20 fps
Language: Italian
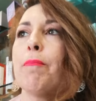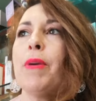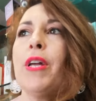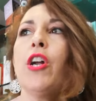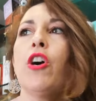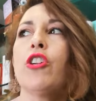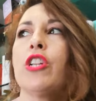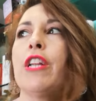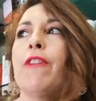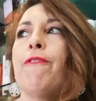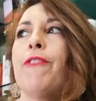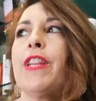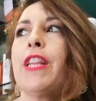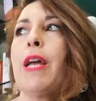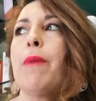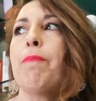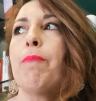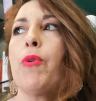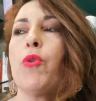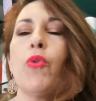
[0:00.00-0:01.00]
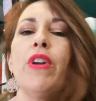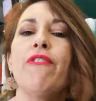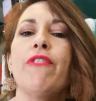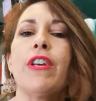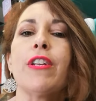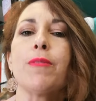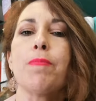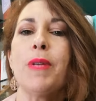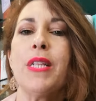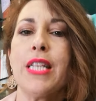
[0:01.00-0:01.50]
però nel frattempo qui
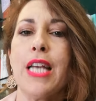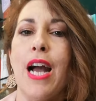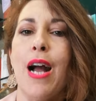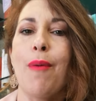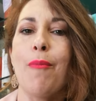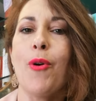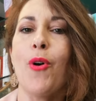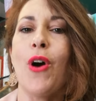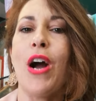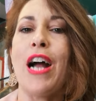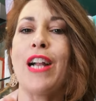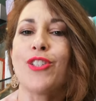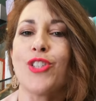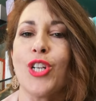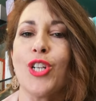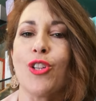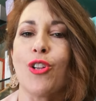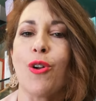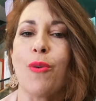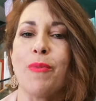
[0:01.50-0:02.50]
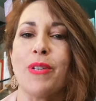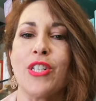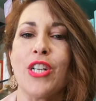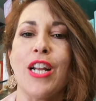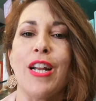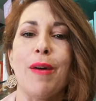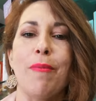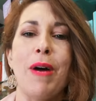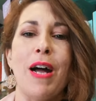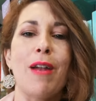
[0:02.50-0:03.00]
vi aspettiamo al centro
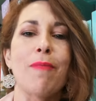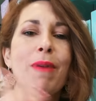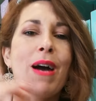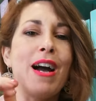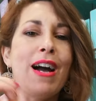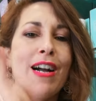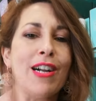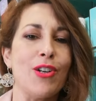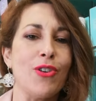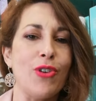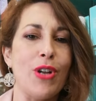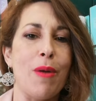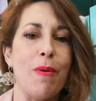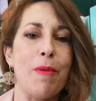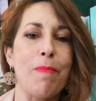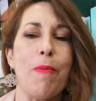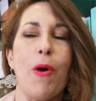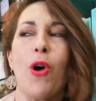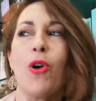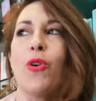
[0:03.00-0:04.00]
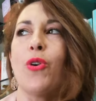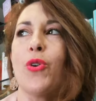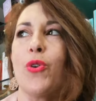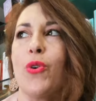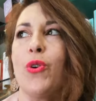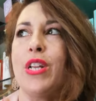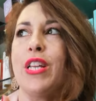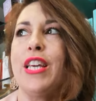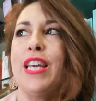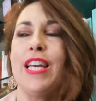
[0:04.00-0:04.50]
commerciale La Palma ancora per poco
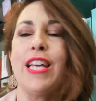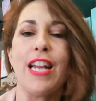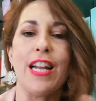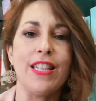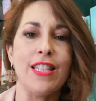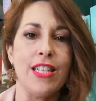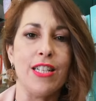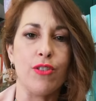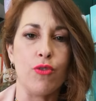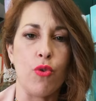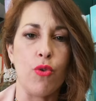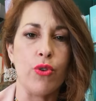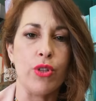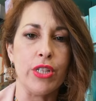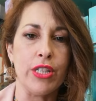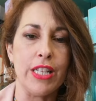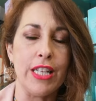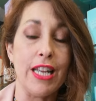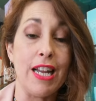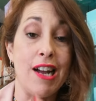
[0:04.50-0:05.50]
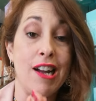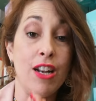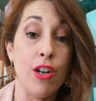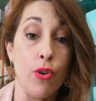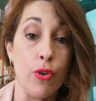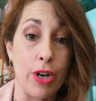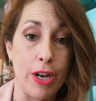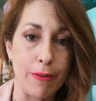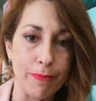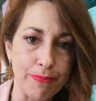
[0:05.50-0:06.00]
con i grandi sconti
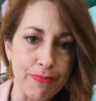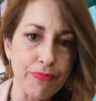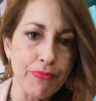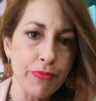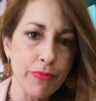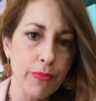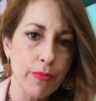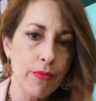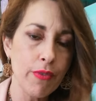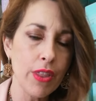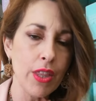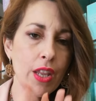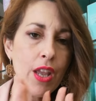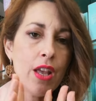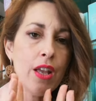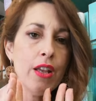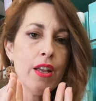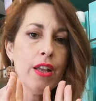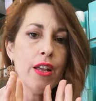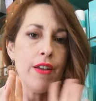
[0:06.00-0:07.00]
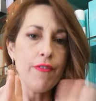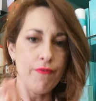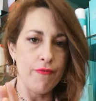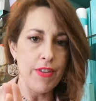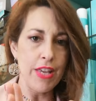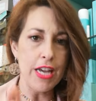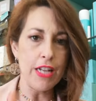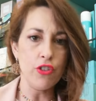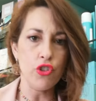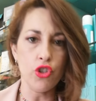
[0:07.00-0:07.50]
allora
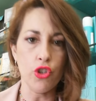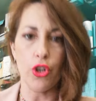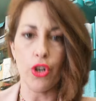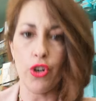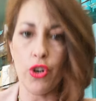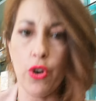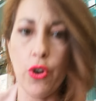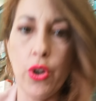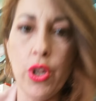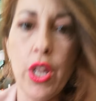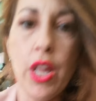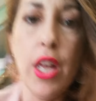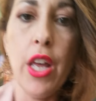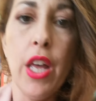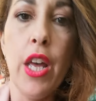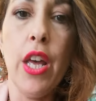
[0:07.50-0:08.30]
vi aggiorno